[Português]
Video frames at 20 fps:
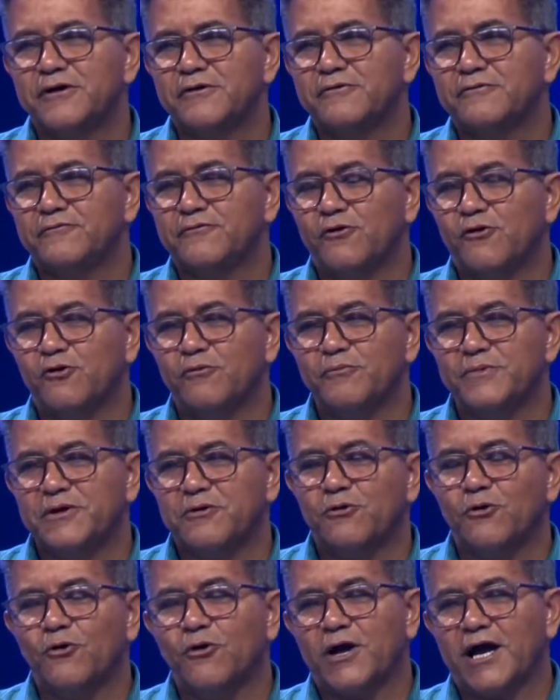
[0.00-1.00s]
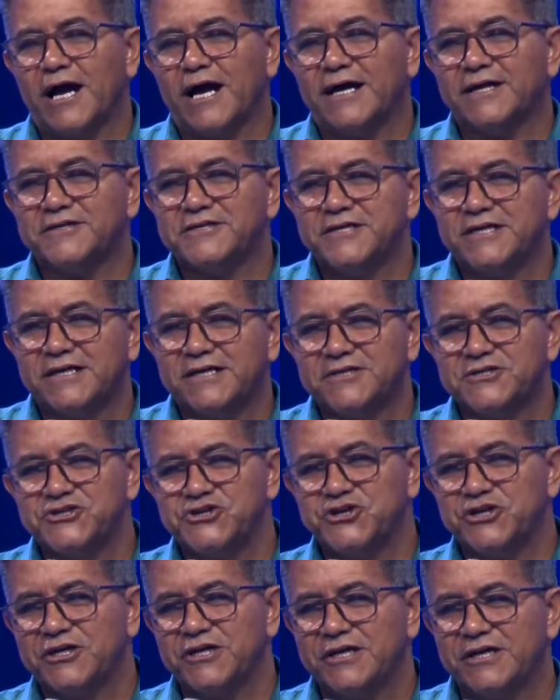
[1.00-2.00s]
vou me colocar
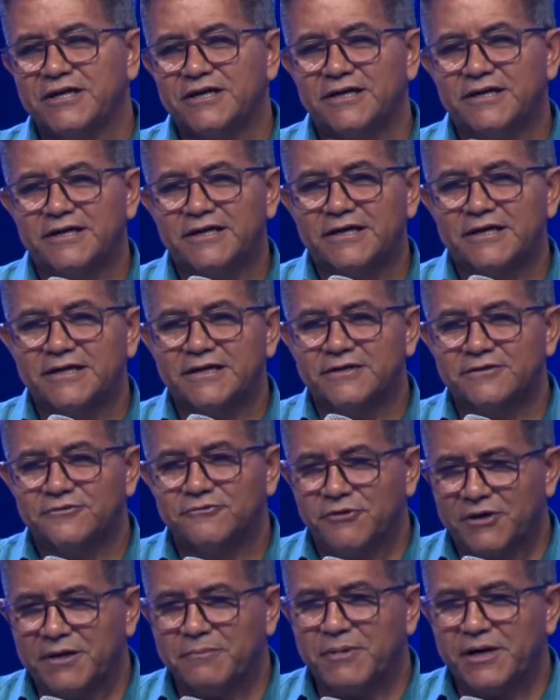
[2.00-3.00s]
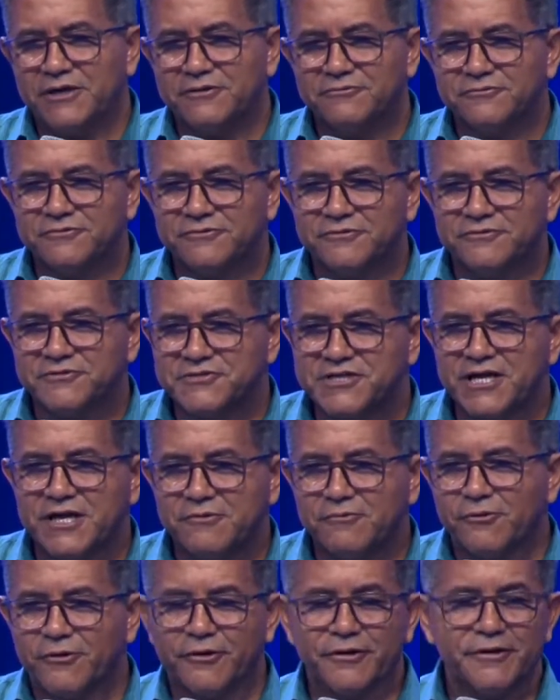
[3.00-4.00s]
diante do rebanho do Senhor.